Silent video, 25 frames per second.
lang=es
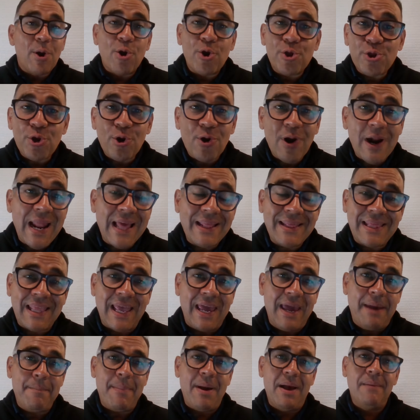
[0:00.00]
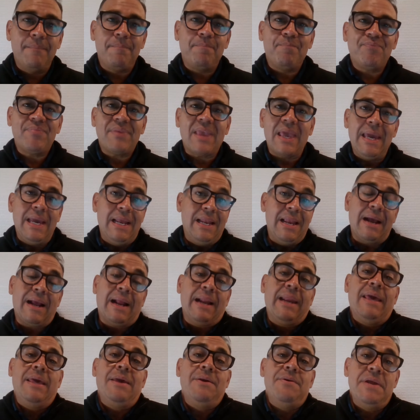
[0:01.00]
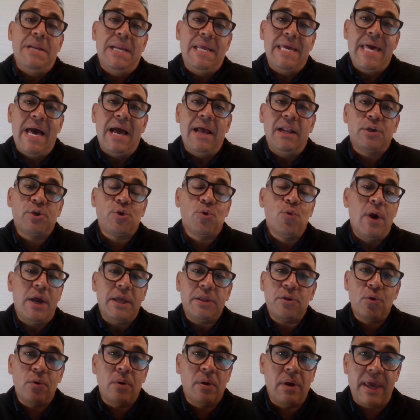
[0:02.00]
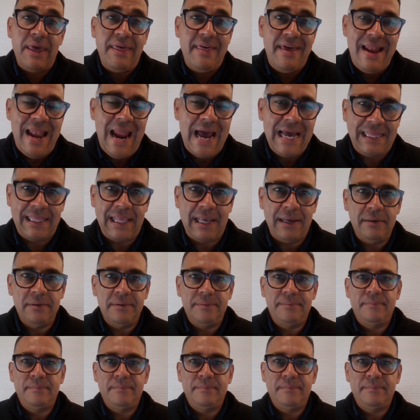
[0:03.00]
otro gran tema es la credibilidad del sujeto que delata.